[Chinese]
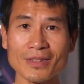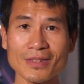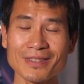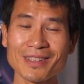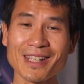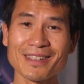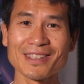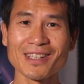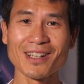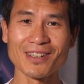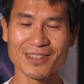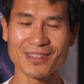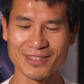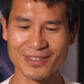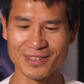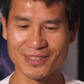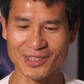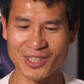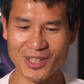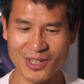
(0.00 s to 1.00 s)
那到
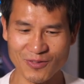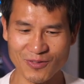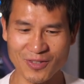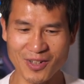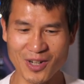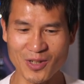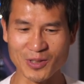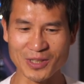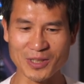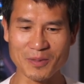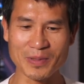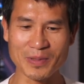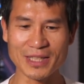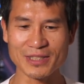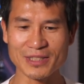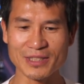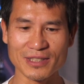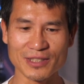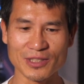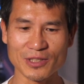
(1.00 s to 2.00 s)
放我的片
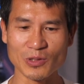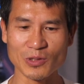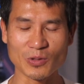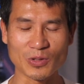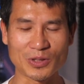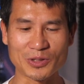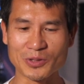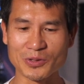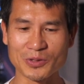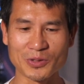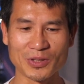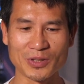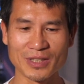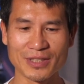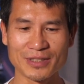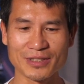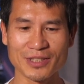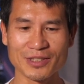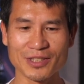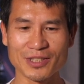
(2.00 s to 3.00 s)
子的时候，我就
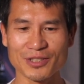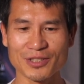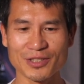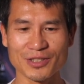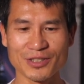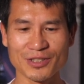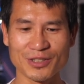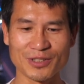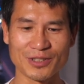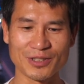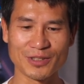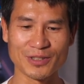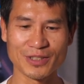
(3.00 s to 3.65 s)
真的是